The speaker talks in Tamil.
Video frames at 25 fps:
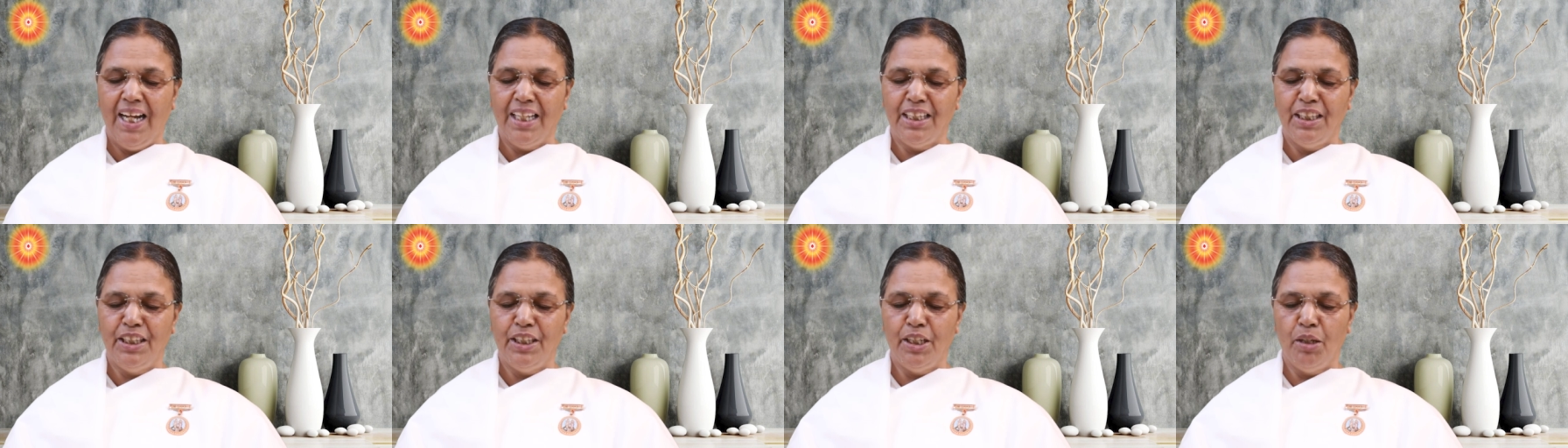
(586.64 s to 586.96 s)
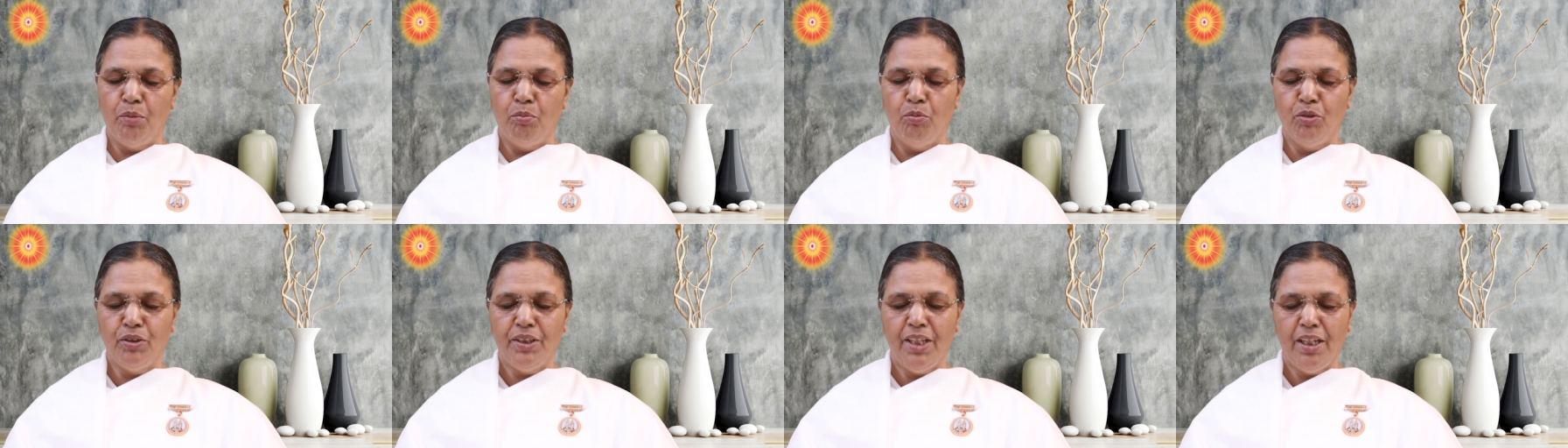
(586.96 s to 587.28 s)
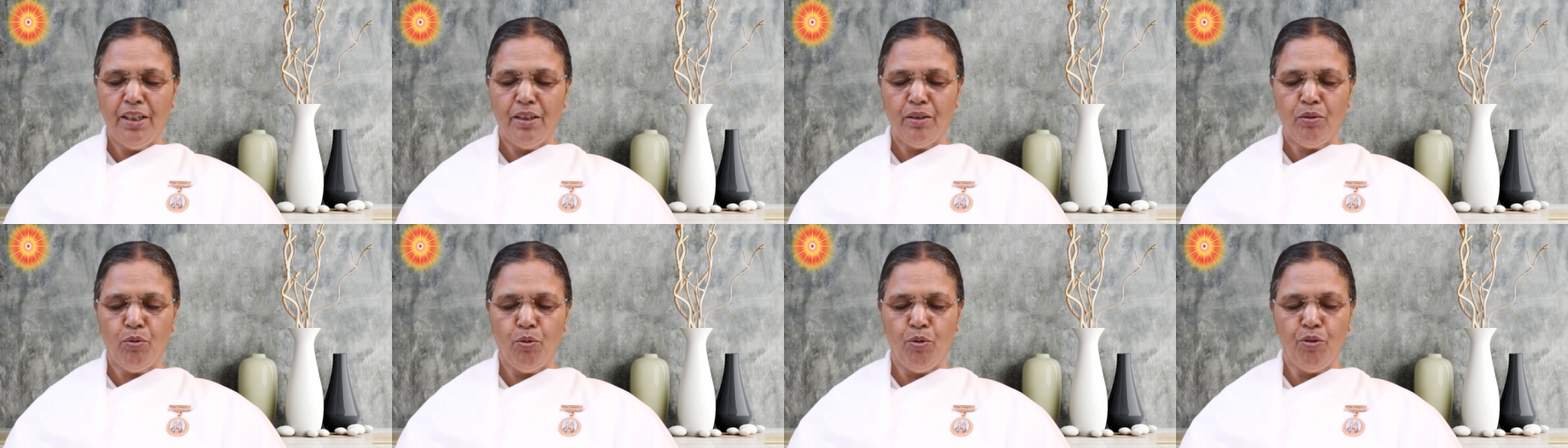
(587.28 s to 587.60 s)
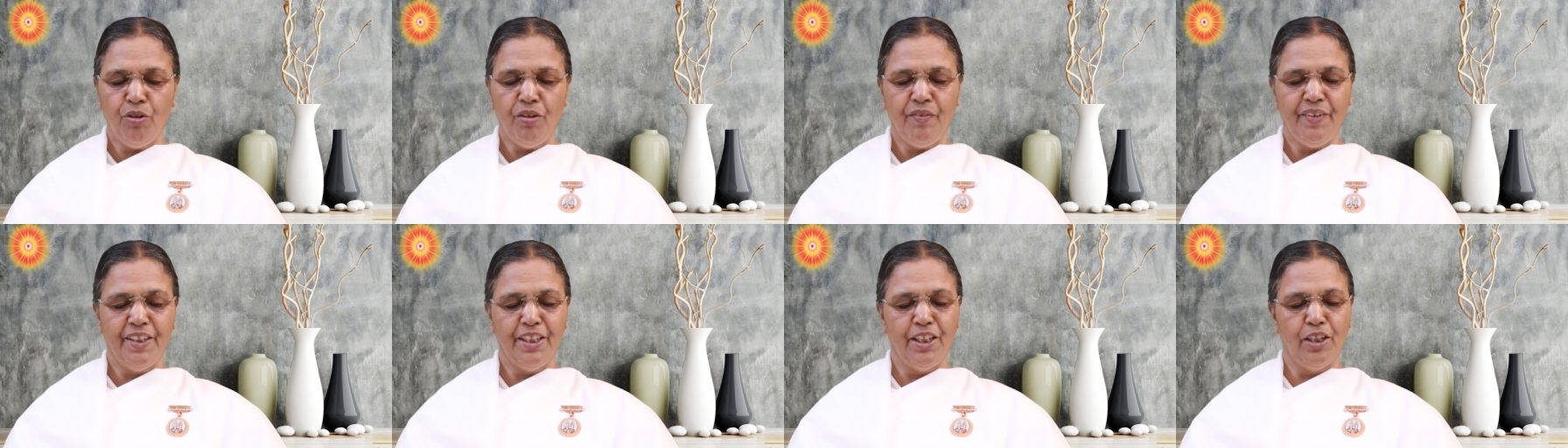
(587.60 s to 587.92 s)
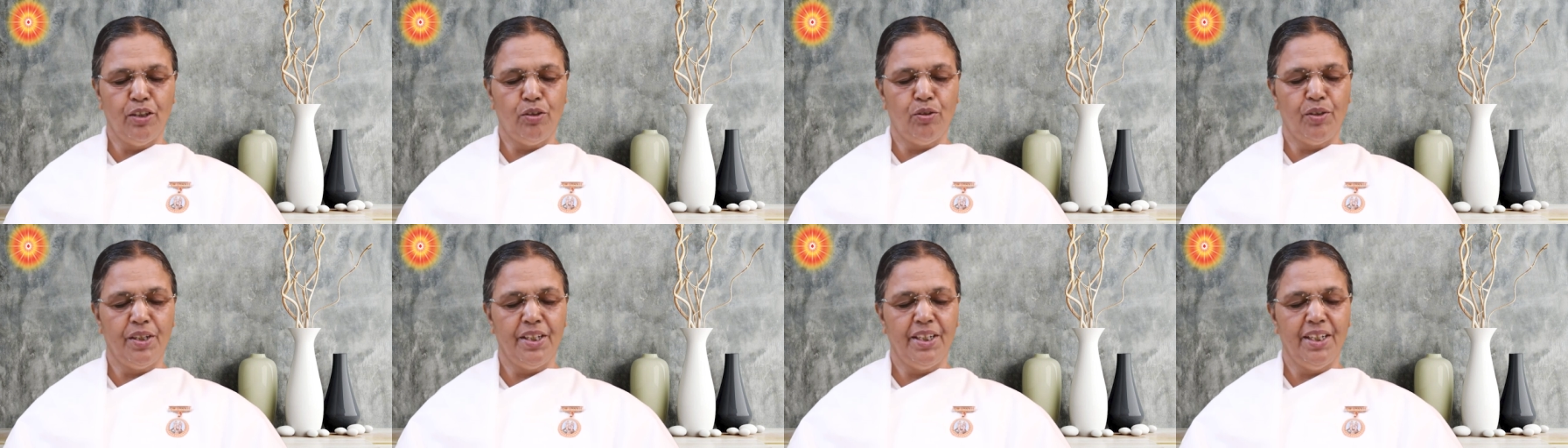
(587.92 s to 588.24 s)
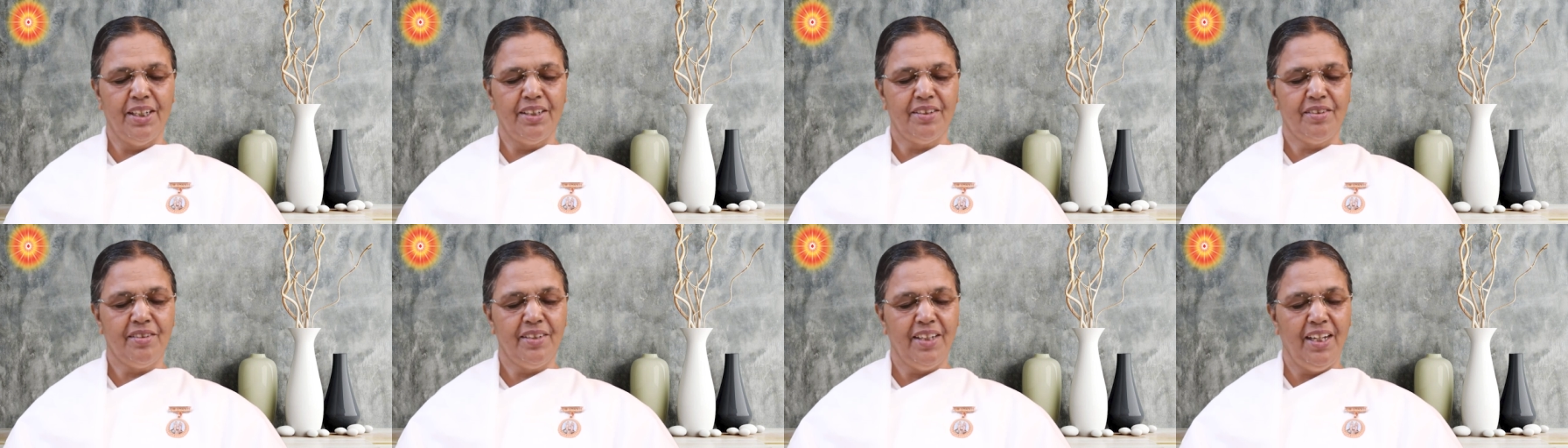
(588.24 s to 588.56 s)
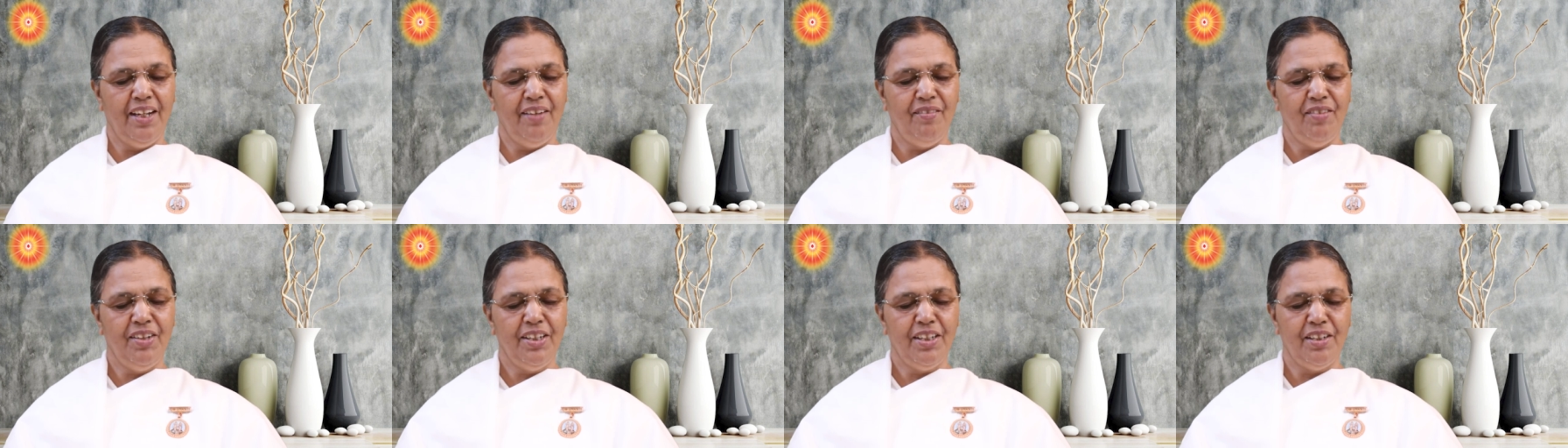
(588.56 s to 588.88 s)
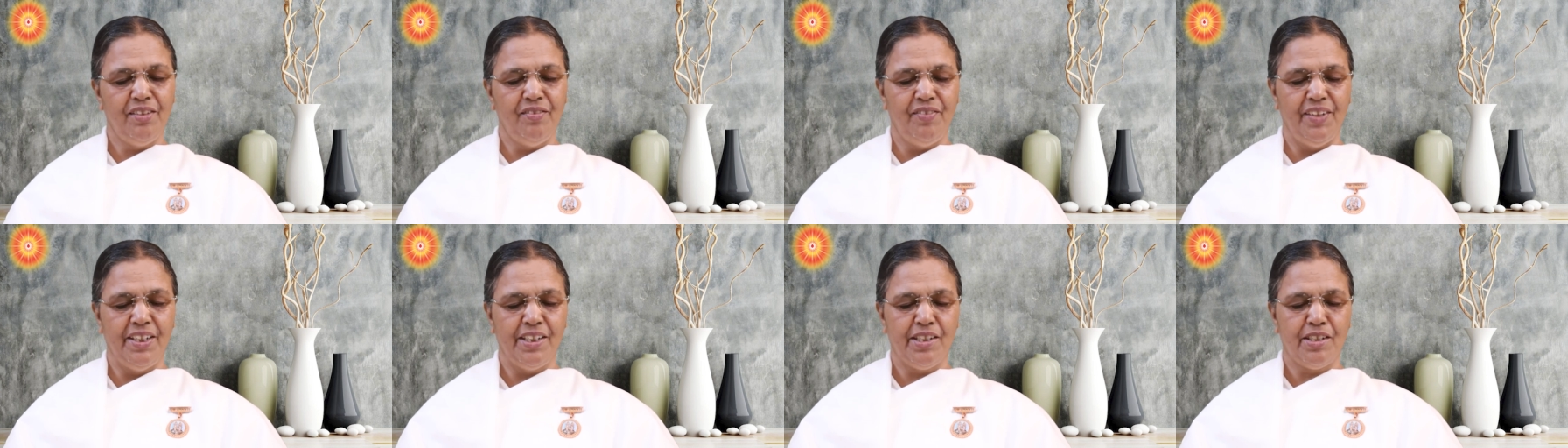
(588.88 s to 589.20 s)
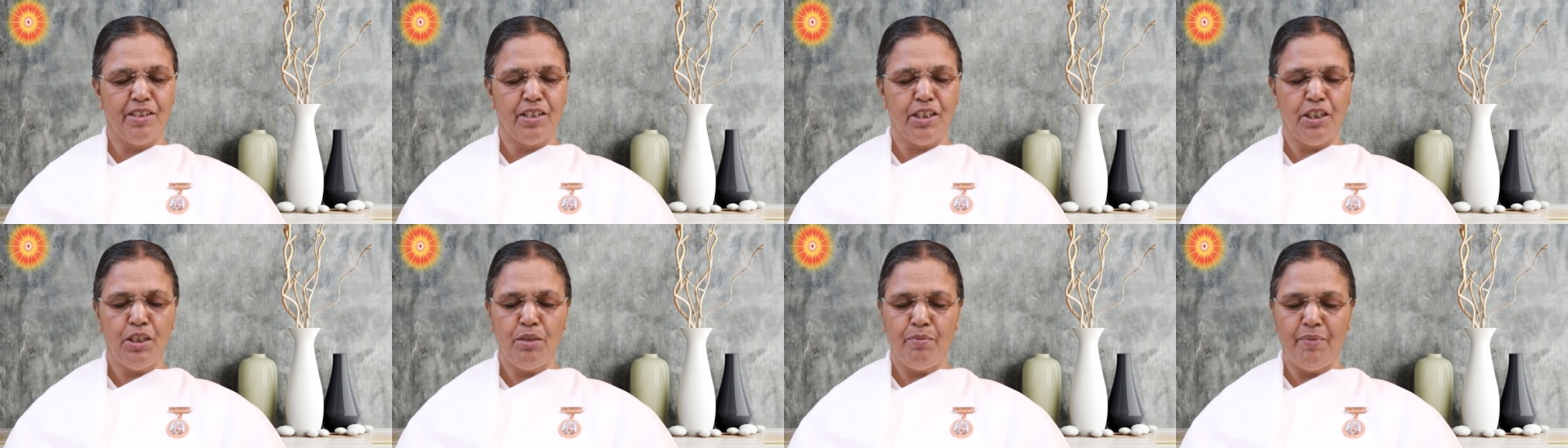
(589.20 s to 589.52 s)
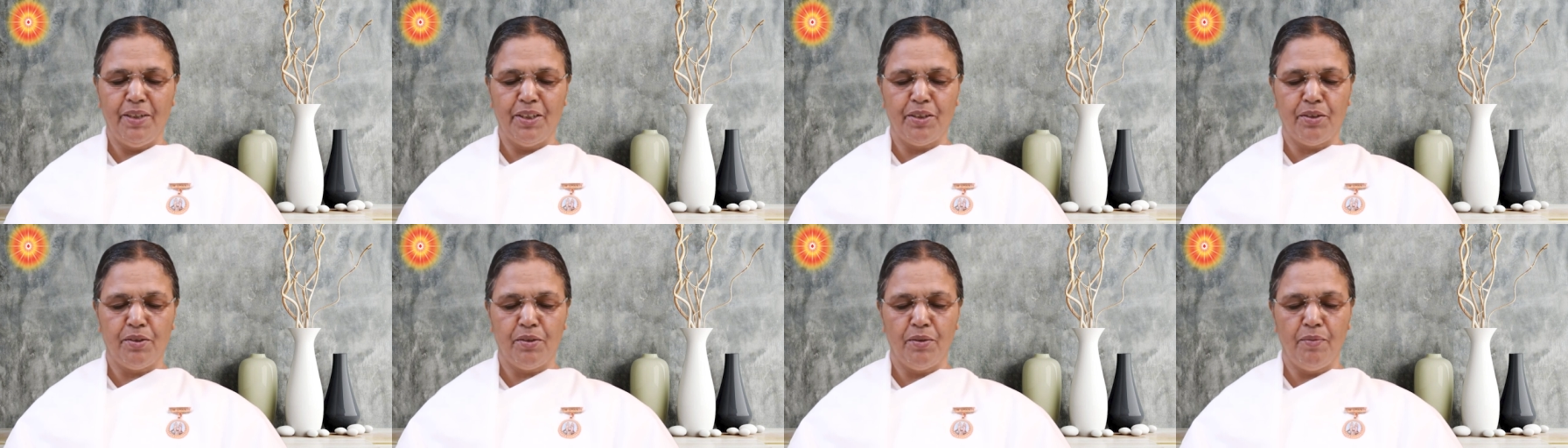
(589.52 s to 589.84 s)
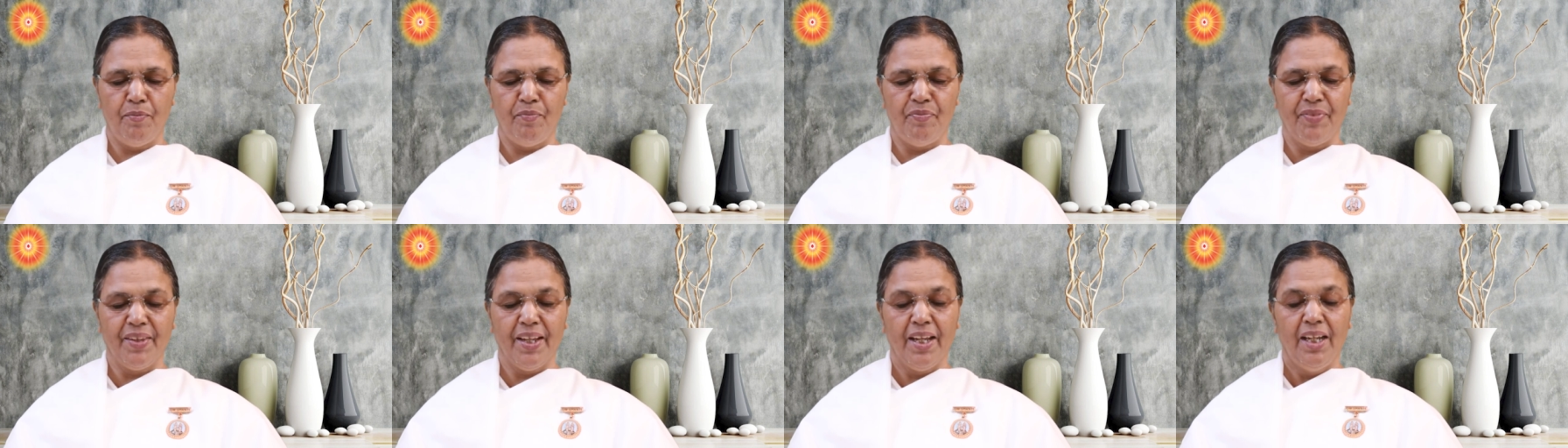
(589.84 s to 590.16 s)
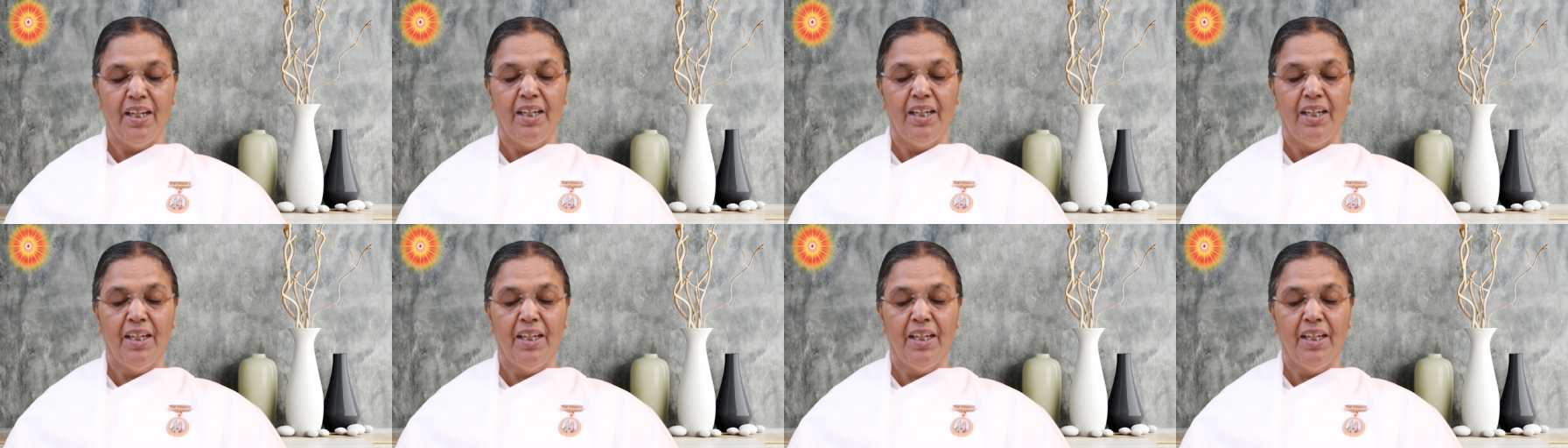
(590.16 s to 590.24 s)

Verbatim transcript: அந்த முதல் குழுவினருடைய சேவையின் வெற்றி மற்றும்